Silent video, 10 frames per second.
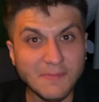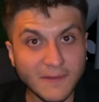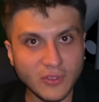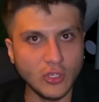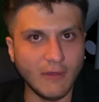
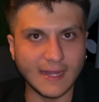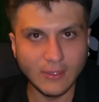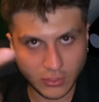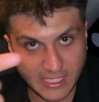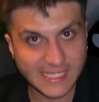bir video vardı.
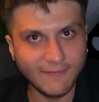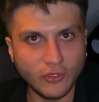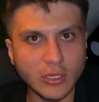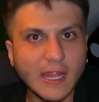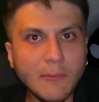Gizli
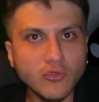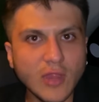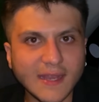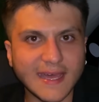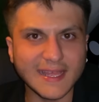videolarda
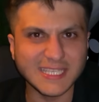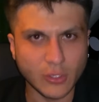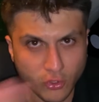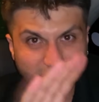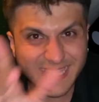bunlar da arkadaşlar.
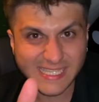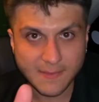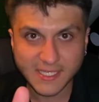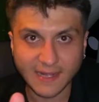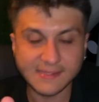Onları
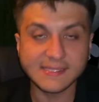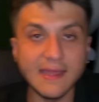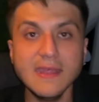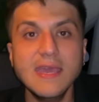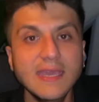gizlemiş
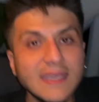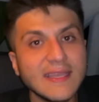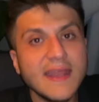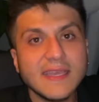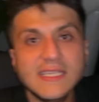harddiskten. İki
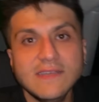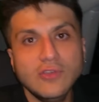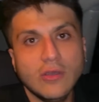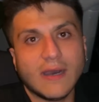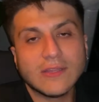tane gizli
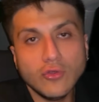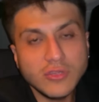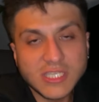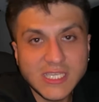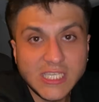video vardı. Onun
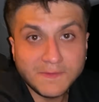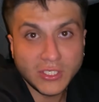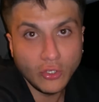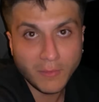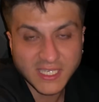dışında hiçbir
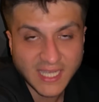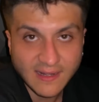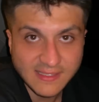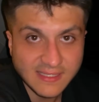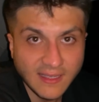şey yok başka
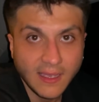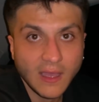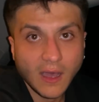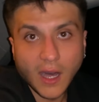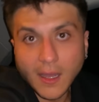harddiskte.
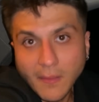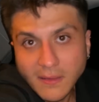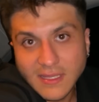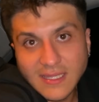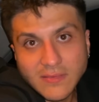
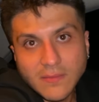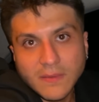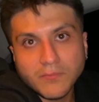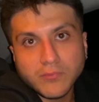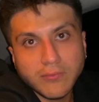Ama dediğim gibi
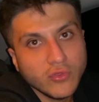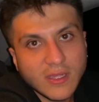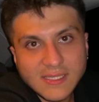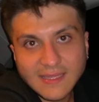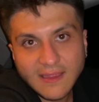
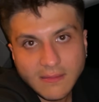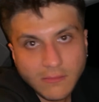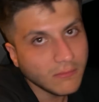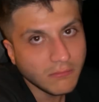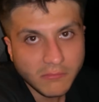bunları zaten
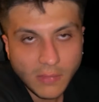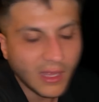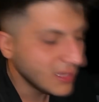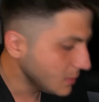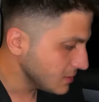
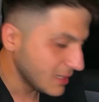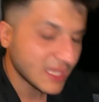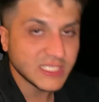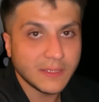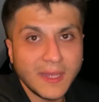anlamadım
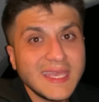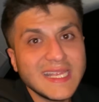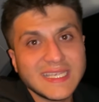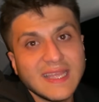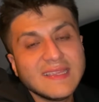arkadaşlar. Ben
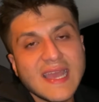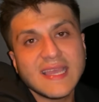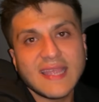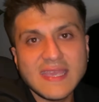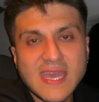gerçekten
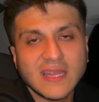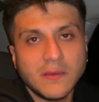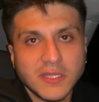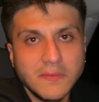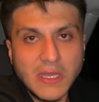tenge tengeyi
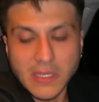anlamadım.